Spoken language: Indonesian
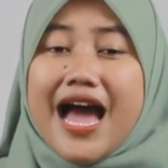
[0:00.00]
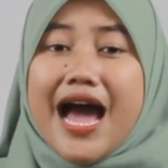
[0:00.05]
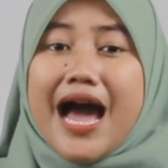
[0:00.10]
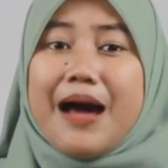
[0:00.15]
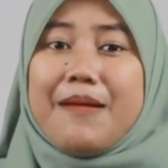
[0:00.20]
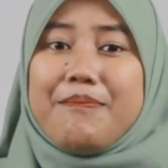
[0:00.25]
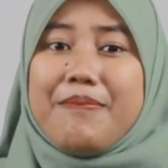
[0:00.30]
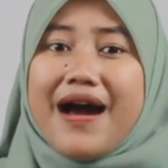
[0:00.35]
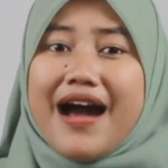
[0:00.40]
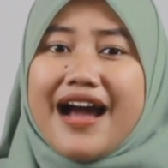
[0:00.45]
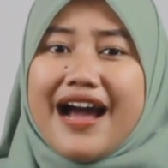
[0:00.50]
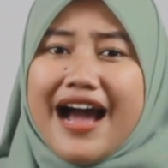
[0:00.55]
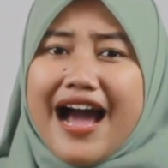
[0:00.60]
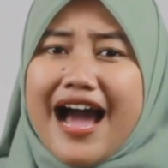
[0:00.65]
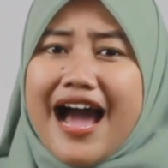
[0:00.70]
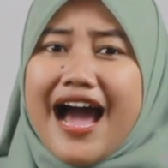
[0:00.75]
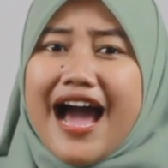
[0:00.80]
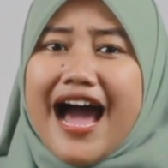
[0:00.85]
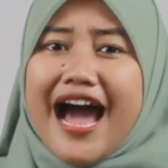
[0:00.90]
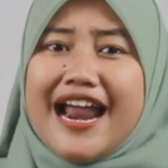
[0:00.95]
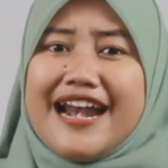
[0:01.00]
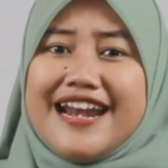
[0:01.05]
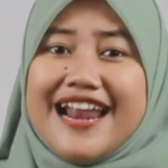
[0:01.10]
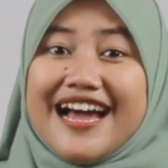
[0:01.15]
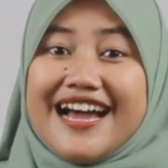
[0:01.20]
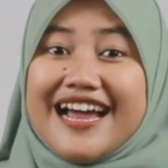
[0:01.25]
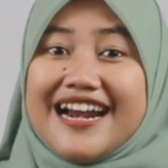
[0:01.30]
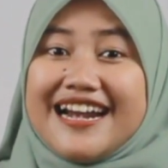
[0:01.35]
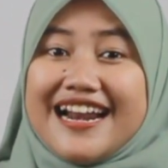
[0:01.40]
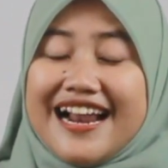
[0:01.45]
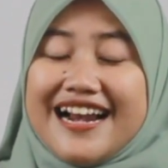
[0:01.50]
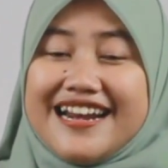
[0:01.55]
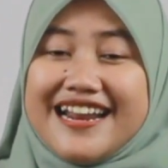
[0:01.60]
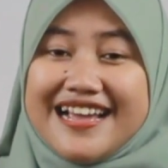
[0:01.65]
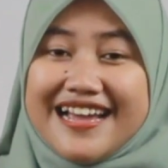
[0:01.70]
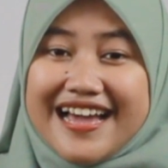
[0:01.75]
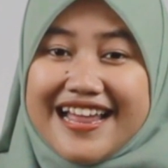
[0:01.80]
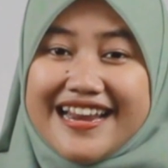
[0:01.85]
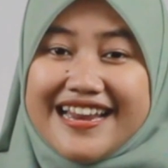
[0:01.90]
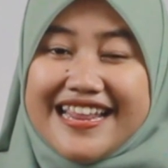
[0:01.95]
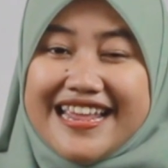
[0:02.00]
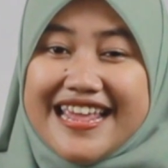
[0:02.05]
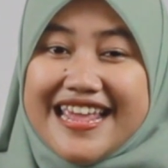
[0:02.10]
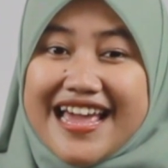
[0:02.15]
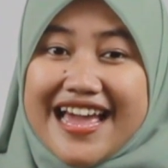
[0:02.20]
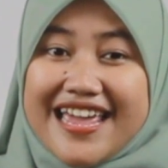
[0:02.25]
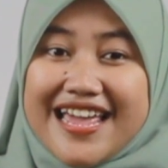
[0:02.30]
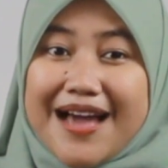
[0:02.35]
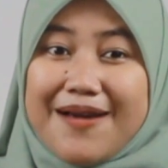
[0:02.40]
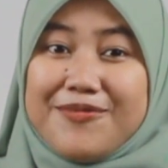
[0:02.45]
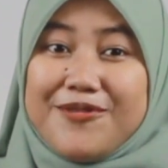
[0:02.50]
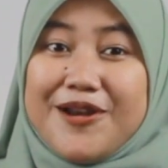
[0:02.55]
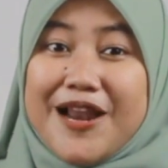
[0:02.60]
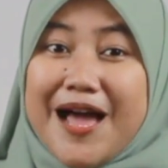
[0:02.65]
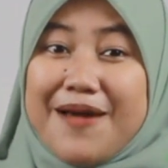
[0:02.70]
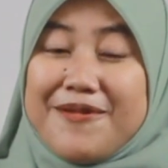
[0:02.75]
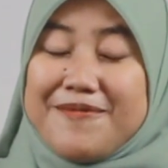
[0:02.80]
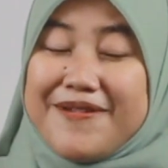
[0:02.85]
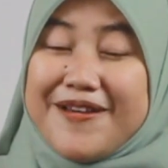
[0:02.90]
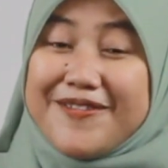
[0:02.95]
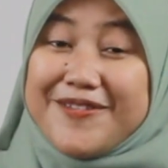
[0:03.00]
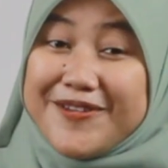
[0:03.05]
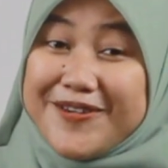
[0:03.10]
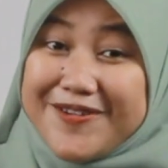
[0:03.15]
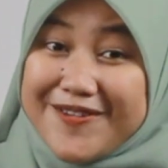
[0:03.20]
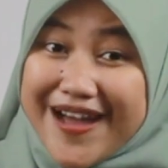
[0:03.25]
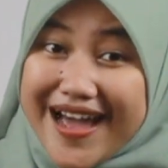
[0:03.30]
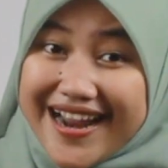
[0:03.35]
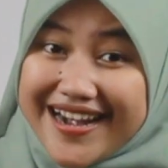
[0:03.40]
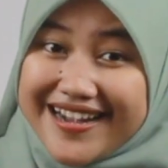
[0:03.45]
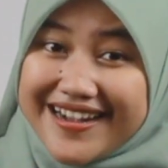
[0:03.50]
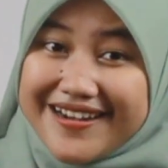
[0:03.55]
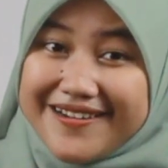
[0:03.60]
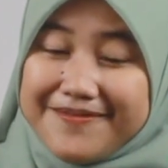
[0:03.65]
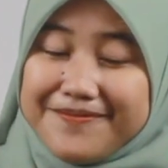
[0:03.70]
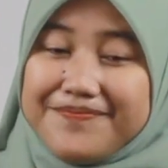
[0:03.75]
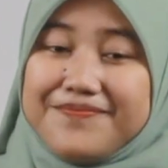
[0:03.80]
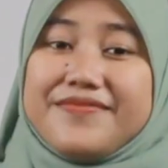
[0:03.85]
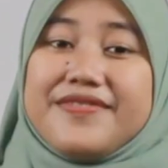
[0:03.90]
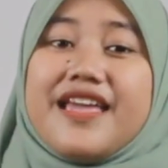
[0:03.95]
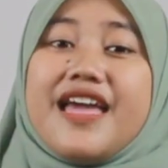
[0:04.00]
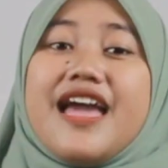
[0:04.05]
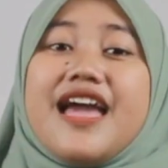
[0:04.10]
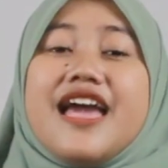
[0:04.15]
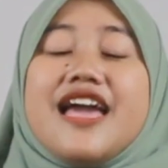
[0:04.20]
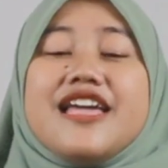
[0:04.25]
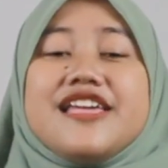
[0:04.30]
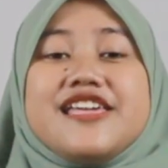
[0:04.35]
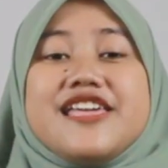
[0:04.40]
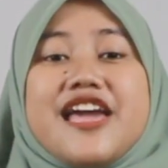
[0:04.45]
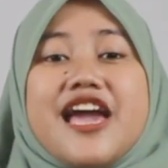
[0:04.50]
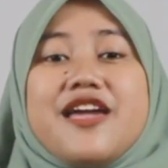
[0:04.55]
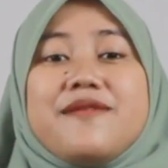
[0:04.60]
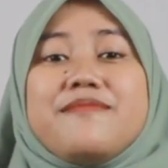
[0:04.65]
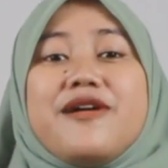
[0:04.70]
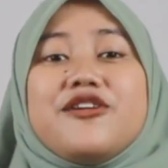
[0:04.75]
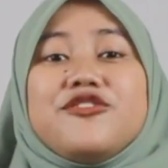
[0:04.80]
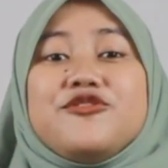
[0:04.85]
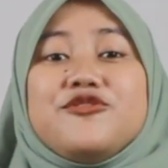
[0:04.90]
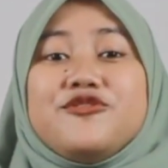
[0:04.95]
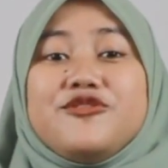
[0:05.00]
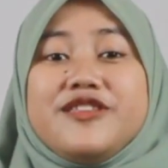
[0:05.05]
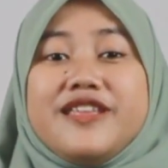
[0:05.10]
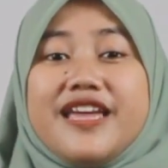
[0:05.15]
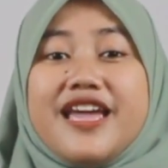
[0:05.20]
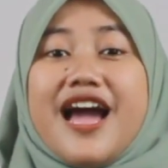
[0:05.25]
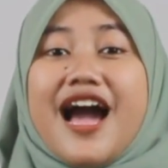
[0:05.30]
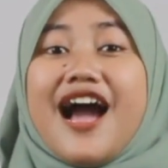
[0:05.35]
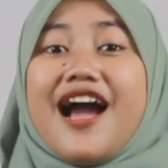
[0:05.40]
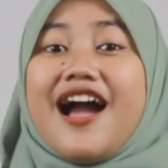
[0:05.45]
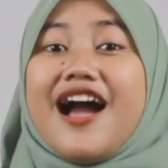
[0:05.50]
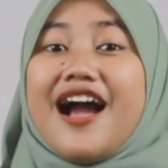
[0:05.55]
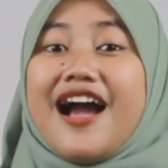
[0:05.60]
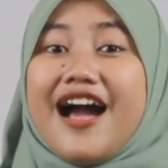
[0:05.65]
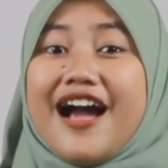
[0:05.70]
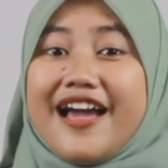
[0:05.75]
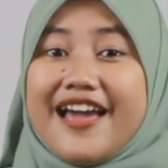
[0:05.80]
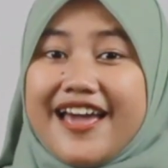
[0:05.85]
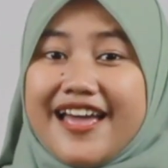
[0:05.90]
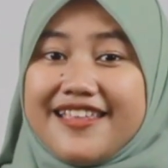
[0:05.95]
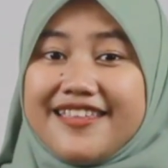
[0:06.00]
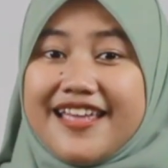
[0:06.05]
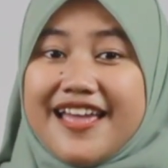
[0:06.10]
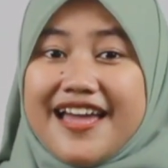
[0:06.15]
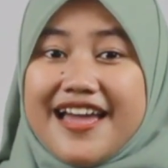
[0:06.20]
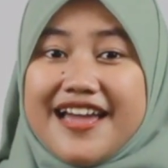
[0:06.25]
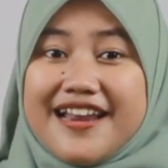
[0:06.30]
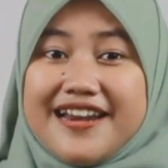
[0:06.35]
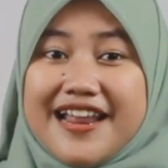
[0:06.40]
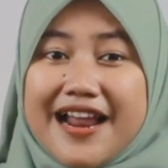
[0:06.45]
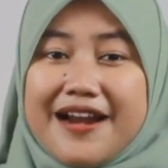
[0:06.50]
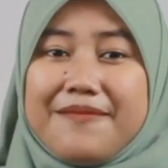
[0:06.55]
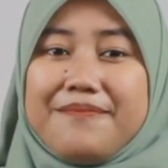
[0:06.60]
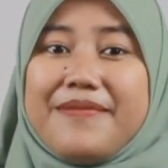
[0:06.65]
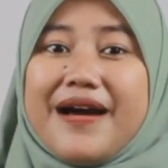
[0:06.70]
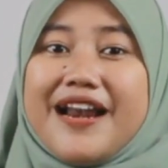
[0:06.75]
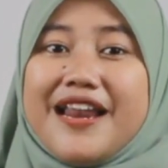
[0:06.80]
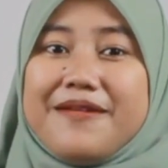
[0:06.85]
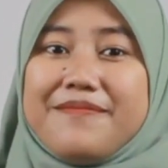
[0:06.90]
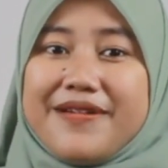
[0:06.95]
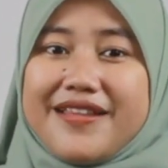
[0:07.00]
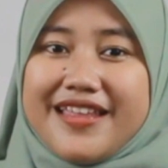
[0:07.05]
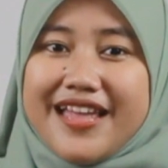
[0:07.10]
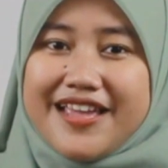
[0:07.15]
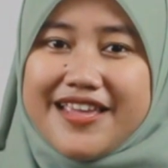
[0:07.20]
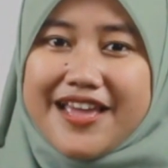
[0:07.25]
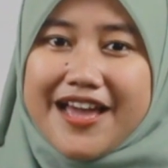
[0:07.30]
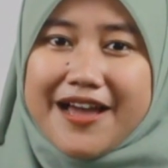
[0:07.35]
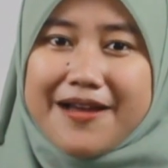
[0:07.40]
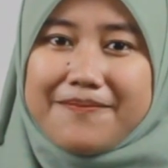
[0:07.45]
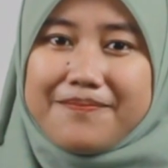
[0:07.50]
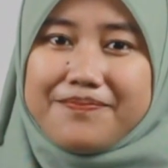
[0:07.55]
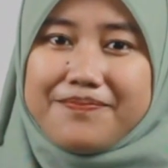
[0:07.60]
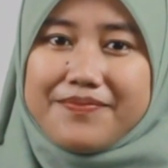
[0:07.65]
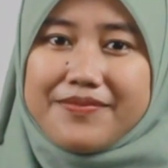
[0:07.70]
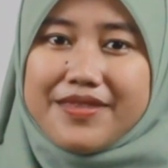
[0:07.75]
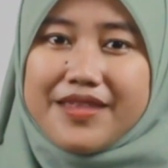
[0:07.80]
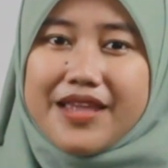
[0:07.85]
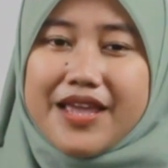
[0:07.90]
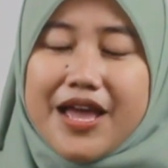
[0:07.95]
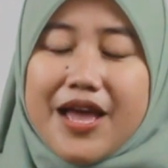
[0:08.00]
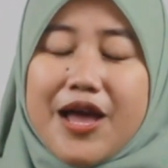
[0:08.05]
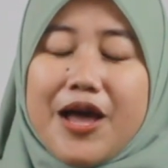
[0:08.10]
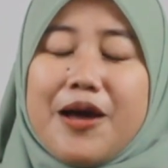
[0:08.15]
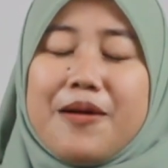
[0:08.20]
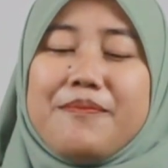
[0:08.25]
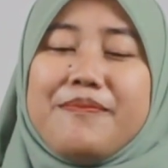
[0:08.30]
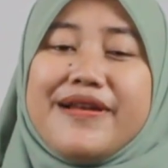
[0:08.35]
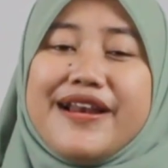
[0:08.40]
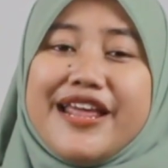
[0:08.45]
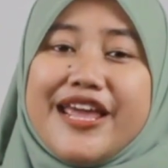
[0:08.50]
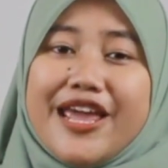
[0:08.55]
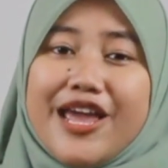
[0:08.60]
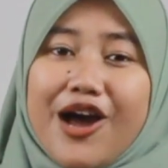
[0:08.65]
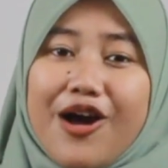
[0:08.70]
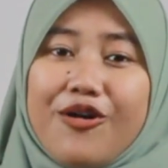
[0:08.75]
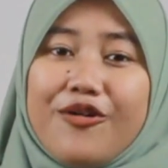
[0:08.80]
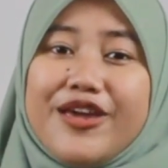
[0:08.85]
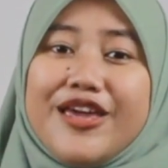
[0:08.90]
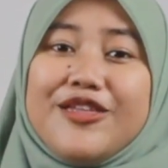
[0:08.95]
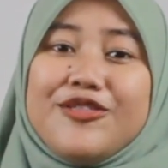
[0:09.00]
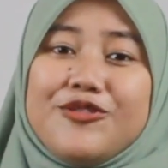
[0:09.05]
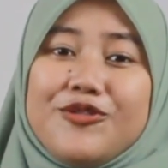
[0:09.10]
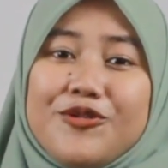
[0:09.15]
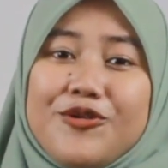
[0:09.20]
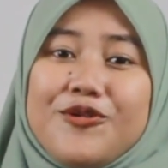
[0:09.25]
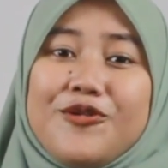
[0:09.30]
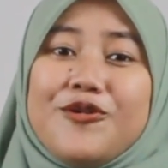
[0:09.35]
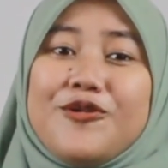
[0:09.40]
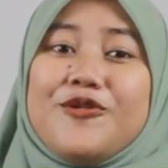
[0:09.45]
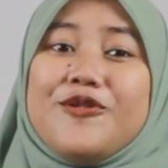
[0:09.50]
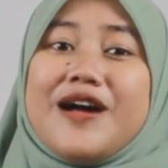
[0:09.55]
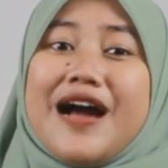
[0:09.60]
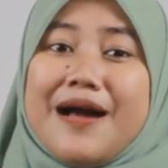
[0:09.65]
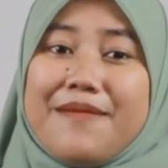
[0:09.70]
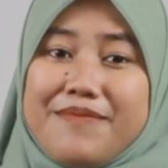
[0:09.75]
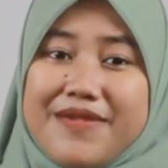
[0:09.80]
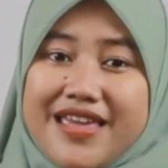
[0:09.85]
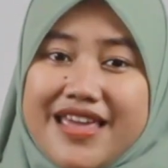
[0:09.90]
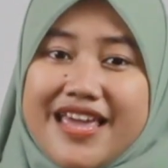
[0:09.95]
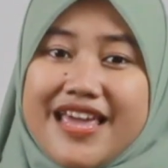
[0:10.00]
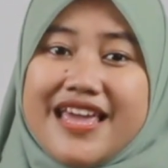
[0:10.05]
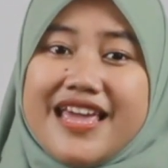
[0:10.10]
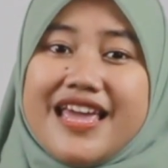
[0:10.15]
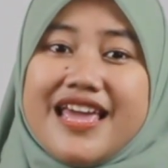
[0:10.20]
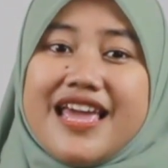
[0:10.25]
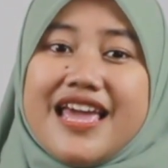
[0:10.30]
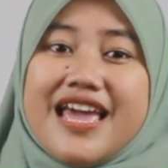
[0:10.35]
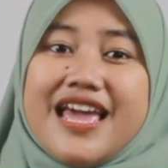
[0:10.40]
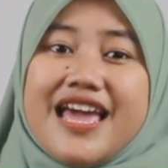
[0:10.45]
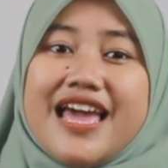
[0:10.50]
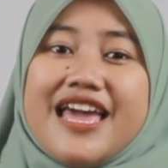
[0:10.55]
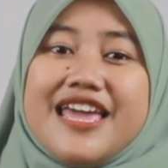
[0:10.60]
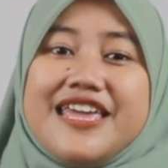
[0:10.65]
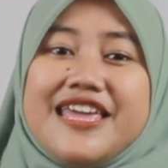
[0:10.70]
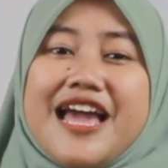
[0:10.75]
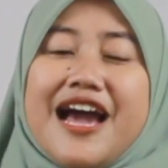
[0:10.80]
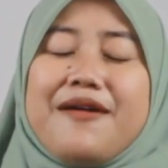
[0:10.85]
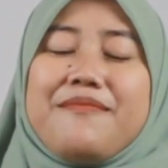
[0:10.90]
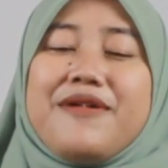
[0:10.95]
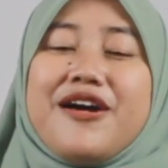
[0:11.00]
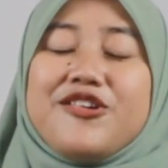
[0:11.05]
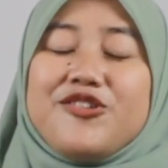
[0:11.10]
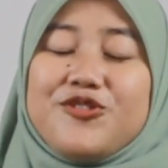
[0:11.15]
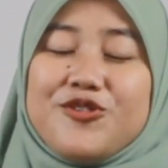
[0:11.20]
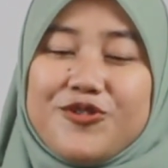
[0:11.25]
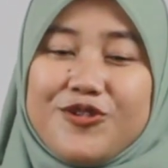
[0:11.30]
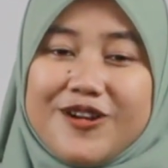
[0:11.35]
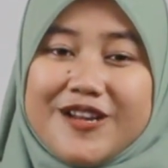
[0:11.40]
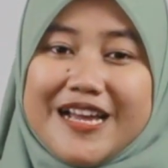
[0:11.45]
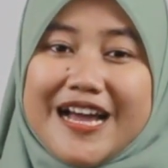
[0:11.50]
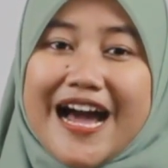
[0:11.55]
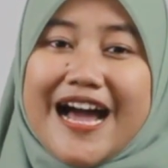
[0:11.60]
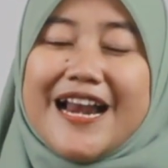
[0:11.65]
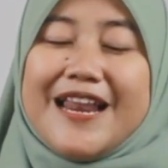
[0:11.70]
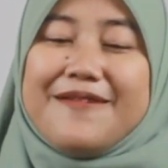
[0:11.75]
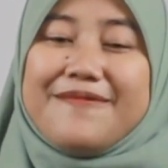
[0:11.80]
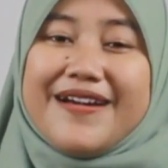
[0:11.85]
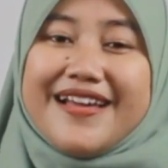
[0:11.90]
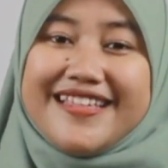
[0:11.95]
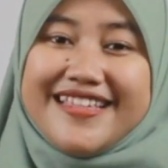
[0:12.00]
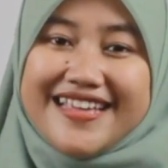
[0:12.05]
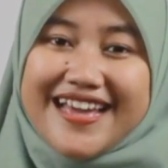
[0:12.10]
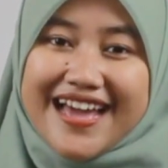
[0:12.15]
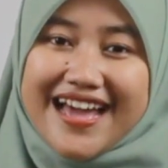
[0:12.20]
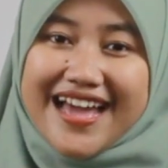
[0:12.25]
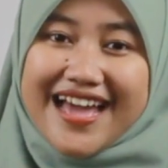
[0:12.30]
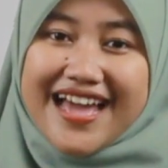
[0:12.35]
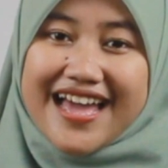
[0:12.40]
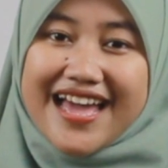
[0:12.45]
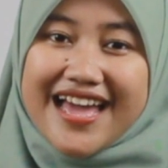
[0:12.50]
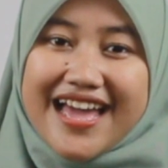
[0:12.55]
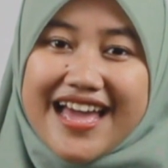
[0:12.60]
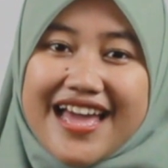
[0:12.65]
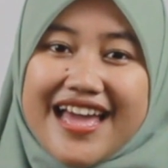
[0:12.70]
Apakah Anda kenal dengan Kiai Abdul Hamid Pasuruan? Kiai Masyuti agak kaget dan balik bertanya. Beliau itu guru kami, yang masyur kealimannya.